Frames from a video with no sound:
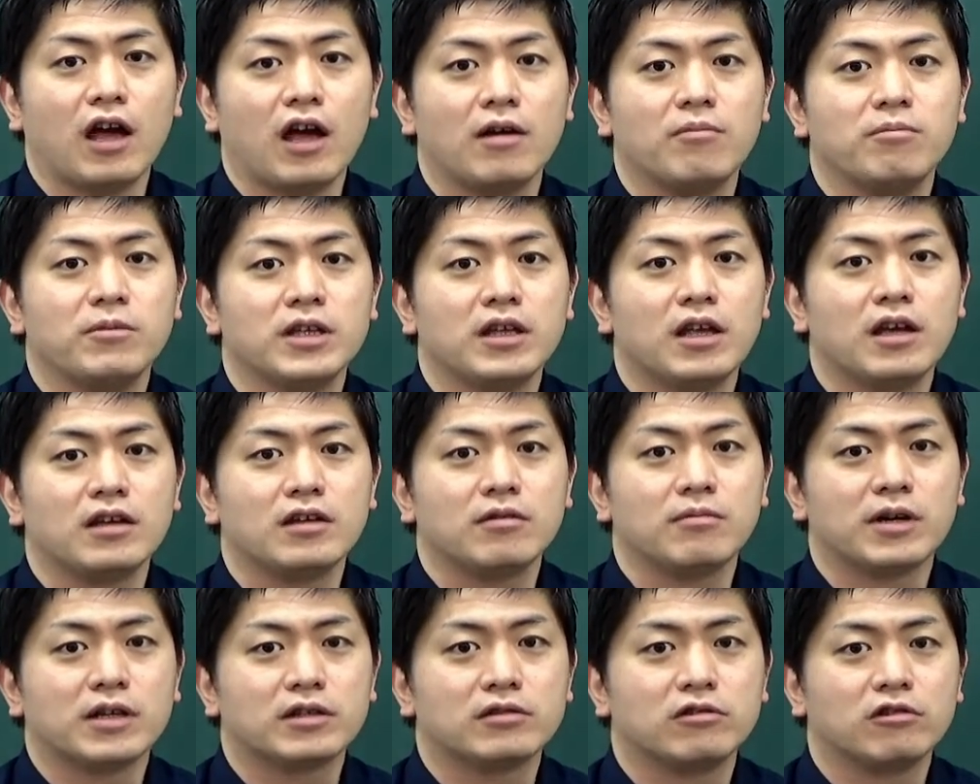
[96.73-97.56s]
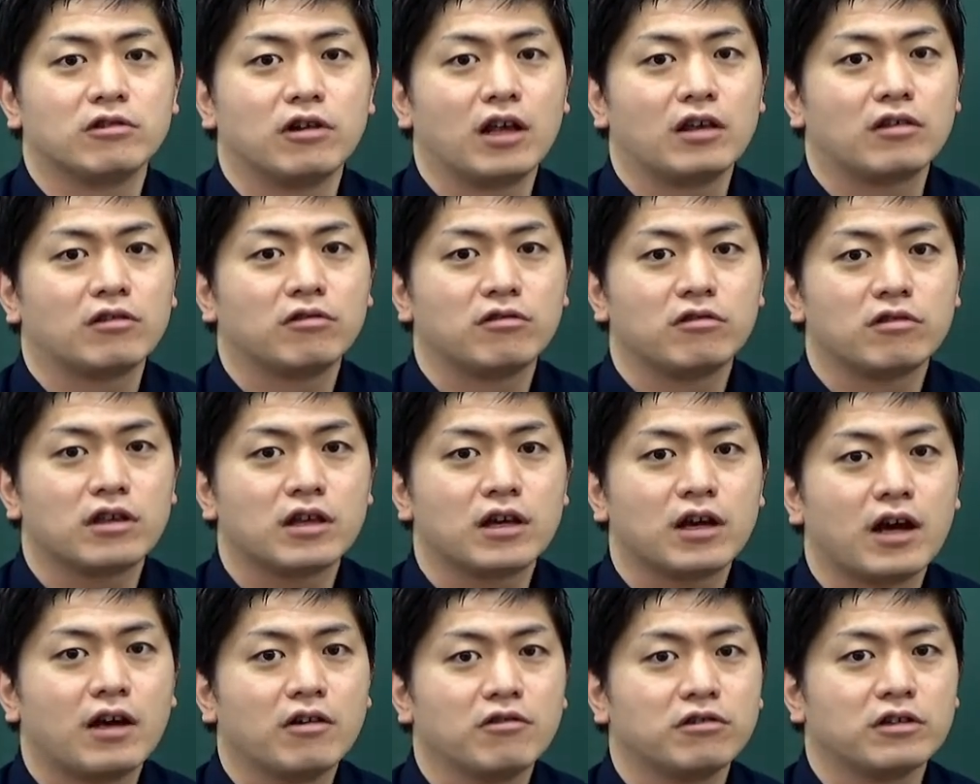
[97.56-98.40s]
え見ていきますのでその
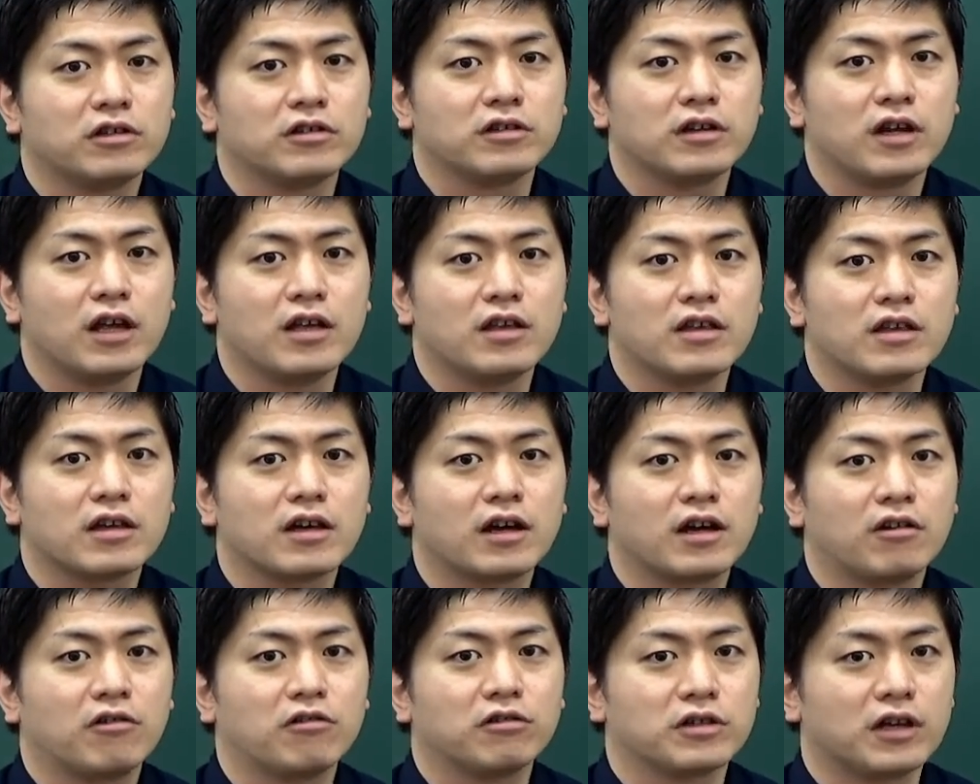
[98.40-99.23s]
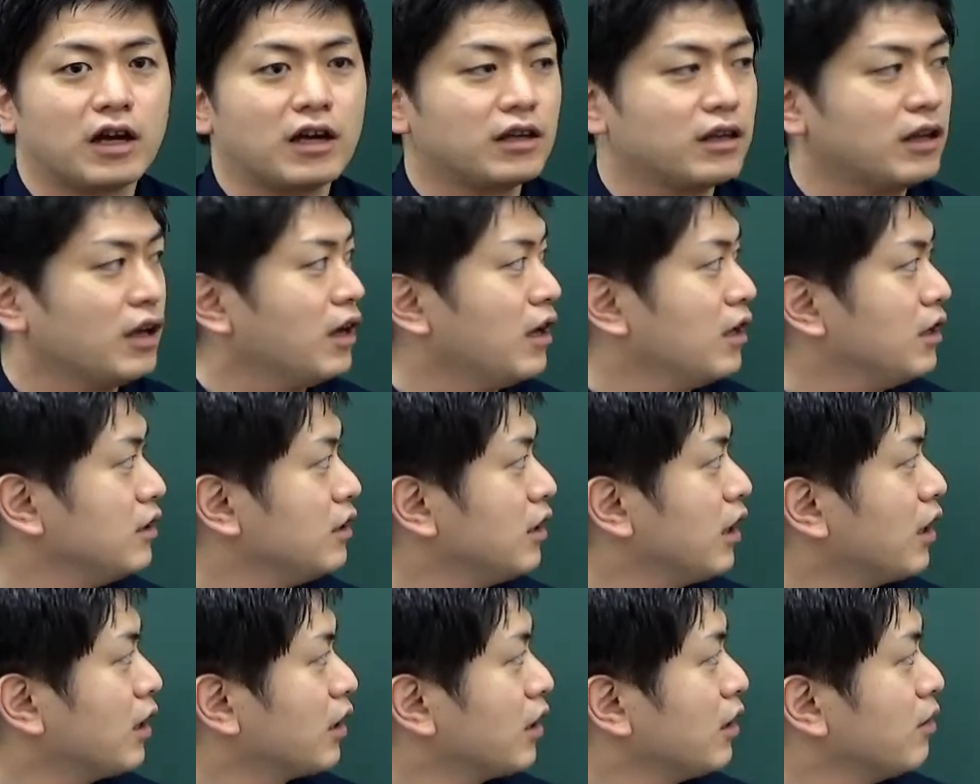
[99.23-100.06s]
違いをですねしっかり押さえてい
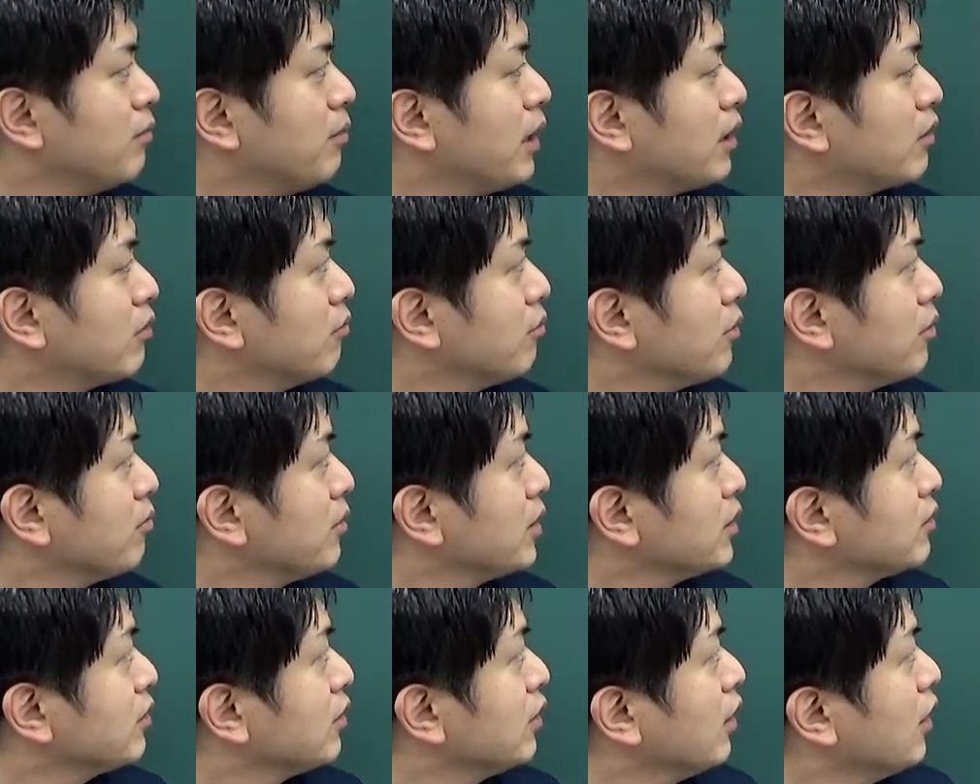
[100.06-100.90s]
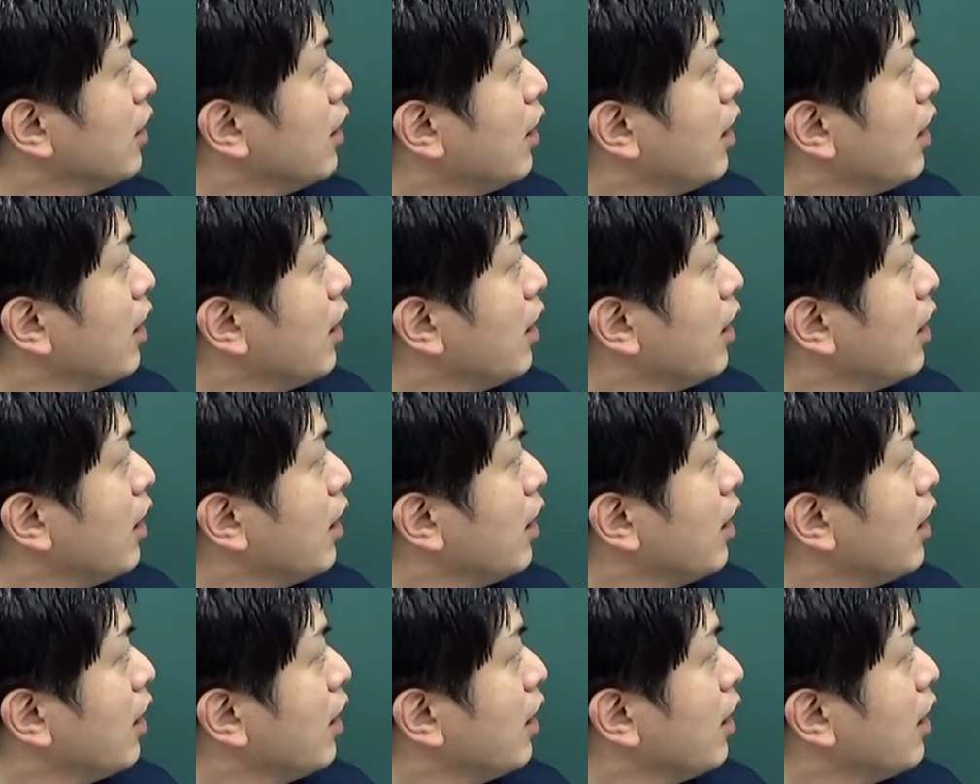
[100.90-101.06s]
ただければと思います、